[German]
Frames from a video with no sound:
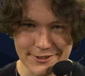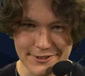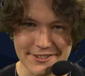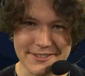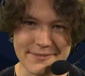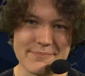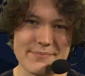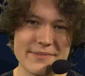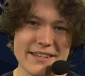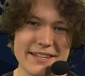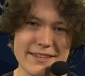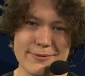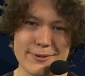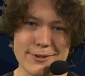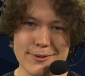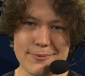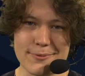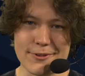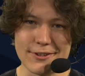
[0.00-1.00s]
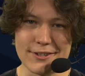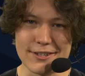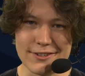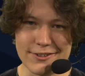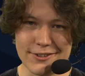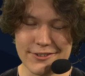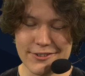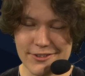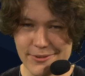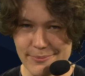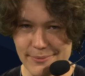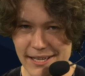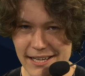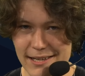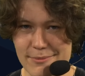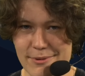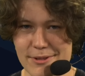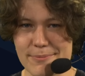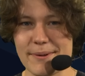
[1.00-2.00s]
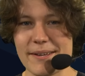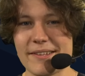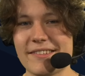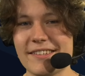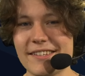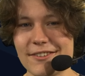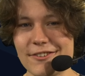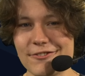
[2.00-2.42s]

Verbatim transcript: Leute, jetzt willkommen zu den LOL News. Mein Name ist Basti